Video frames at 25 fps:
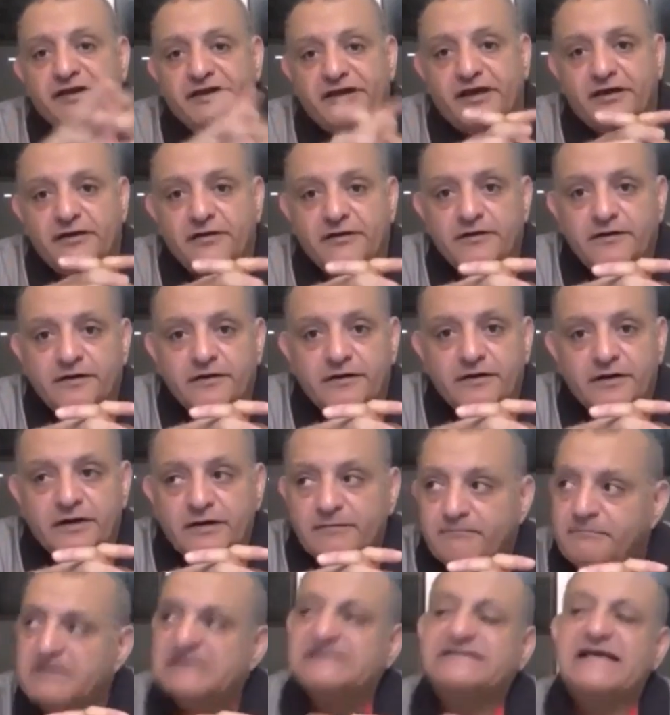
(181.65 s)
ميه
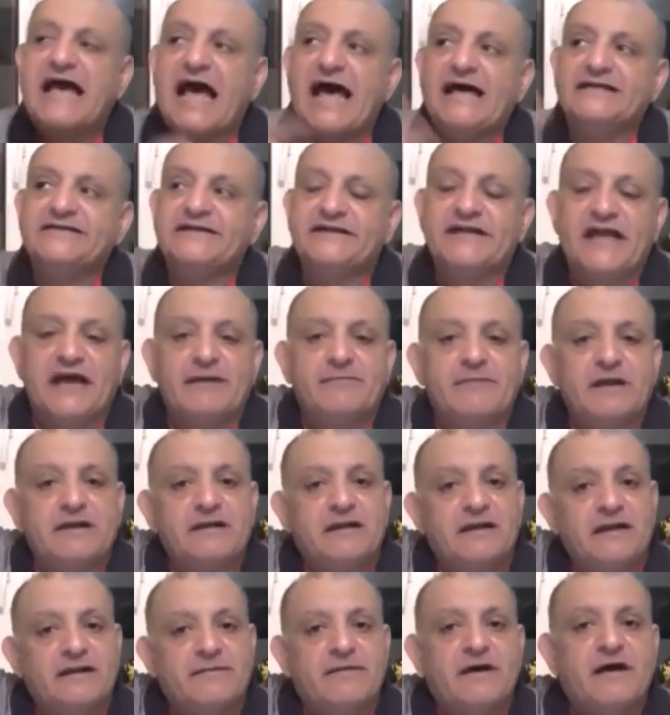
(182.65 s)
بس عادي
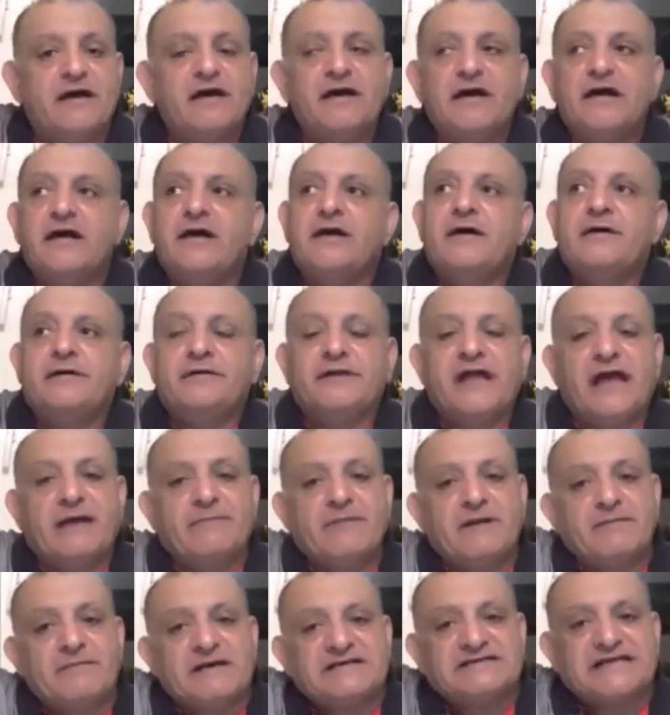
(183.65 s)
نعمل
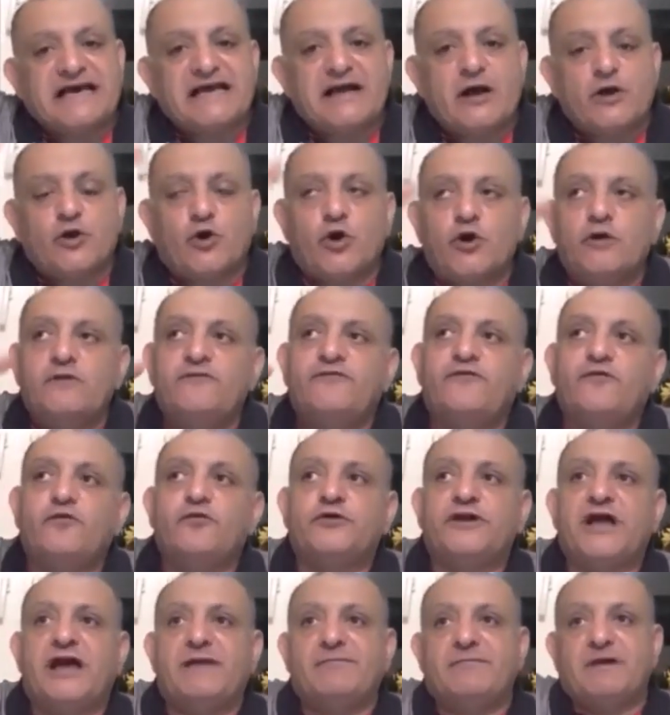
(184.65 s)
نعمل مزارع جولف
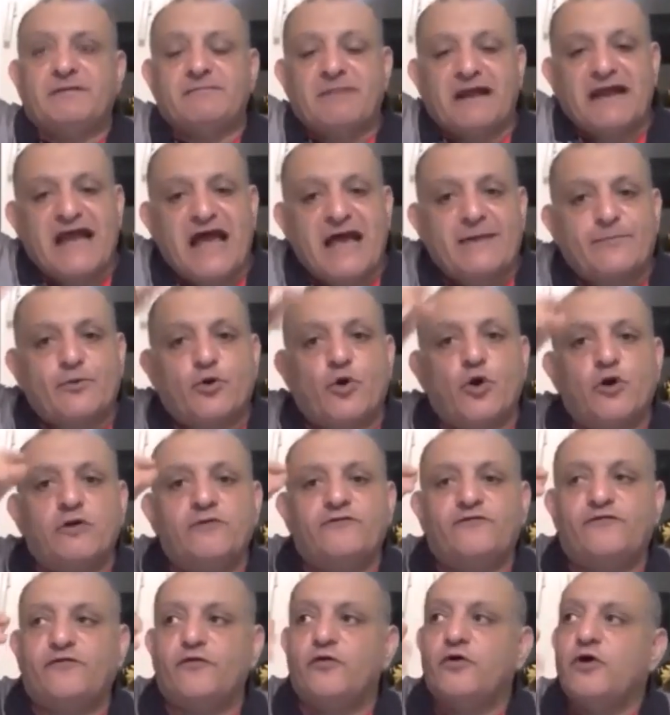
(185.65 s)
ونعمل ملاعب
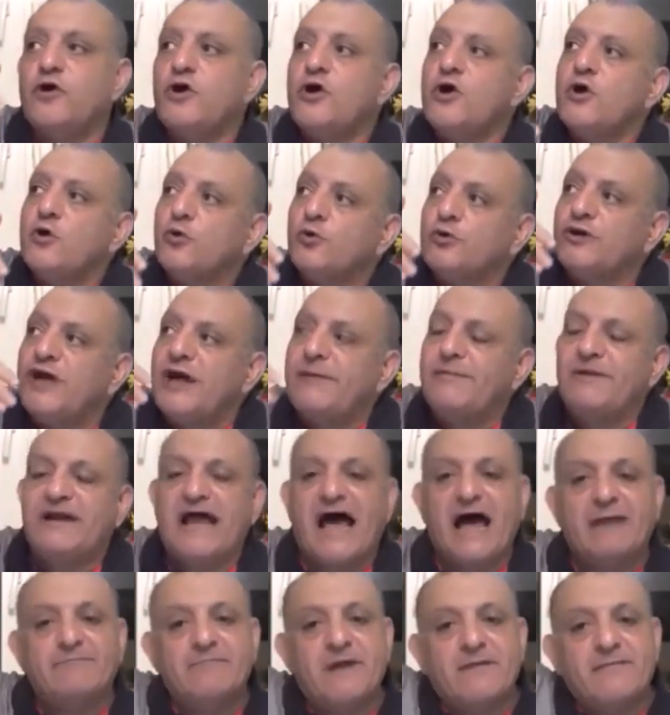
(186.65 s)
جولف
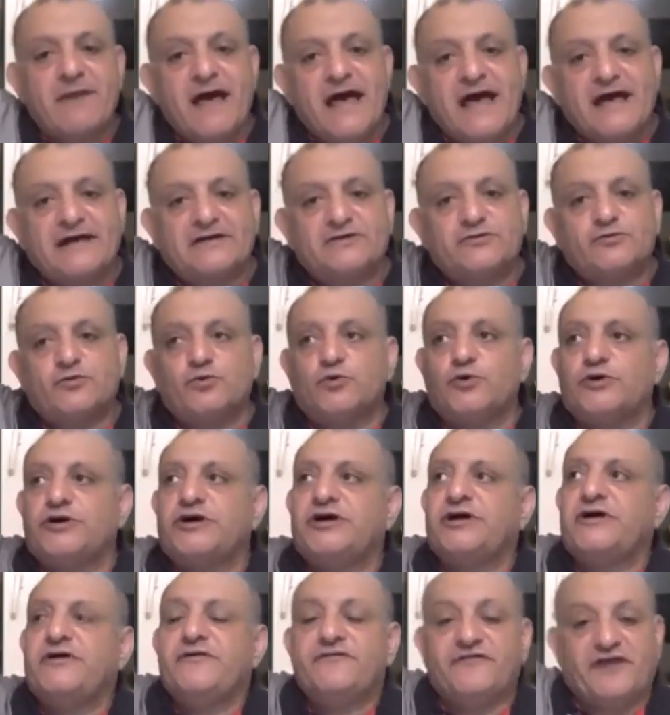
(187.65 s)
ونعمل حمامات
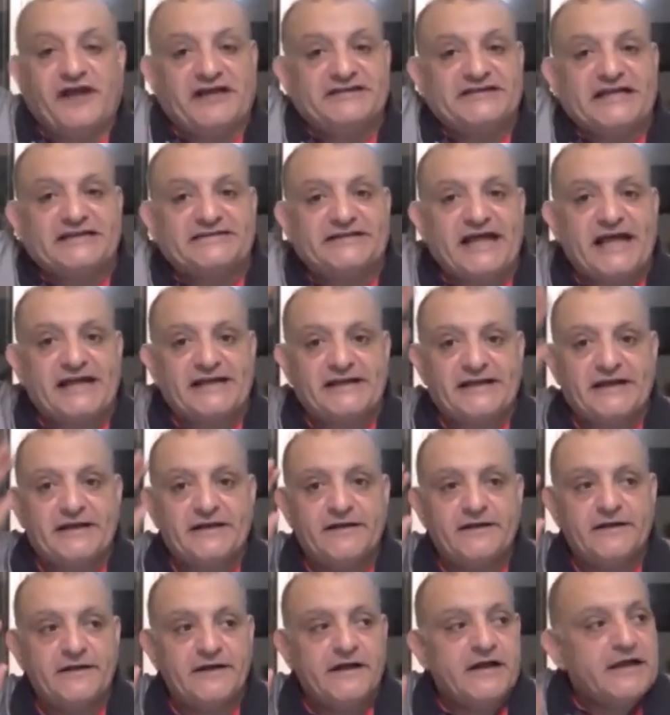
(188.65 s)
وفي حتة
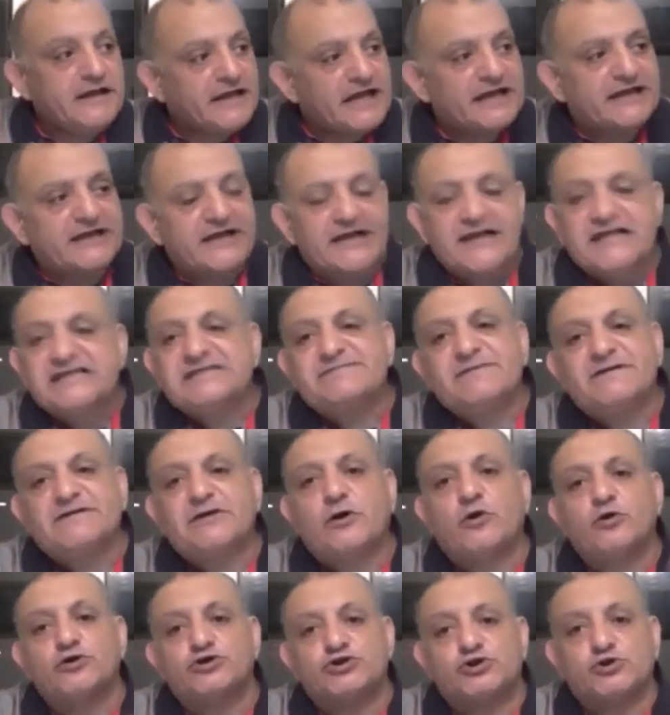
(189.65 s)
تانية لكن الناس ما
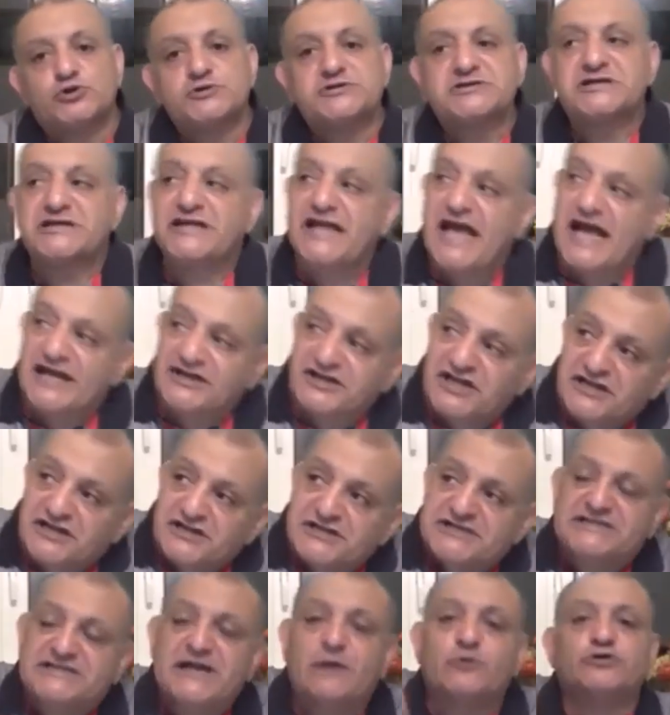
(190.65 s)
تاكلش رز ليه
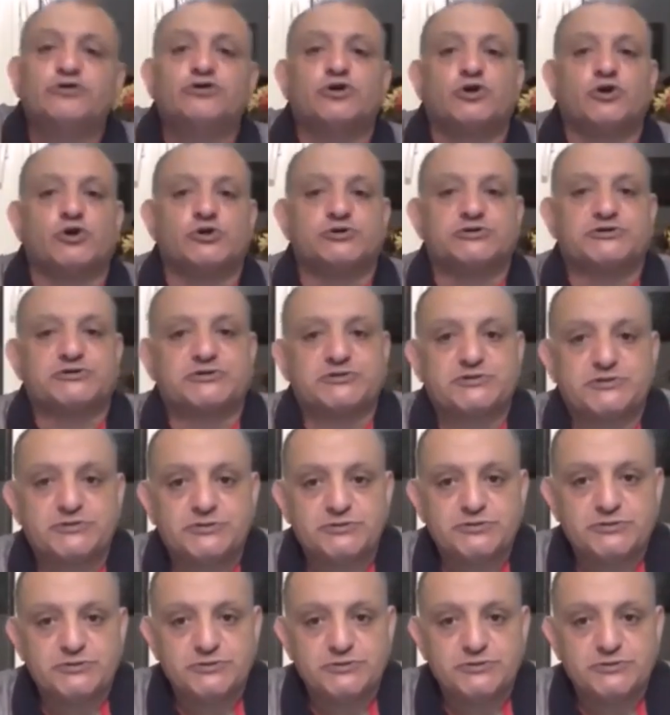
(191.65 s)
عشان نستورد الرز